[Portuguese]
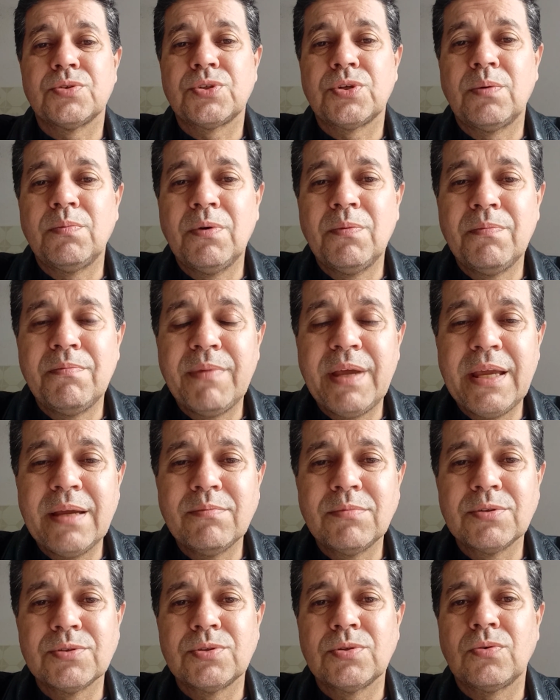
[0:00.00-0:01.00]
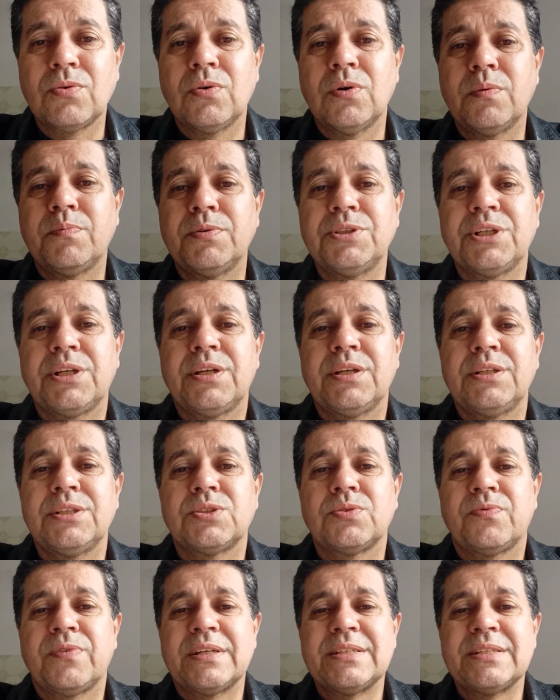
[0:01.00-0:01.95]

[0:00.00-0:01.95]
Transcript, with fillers: somos membros do corpo de Cristo,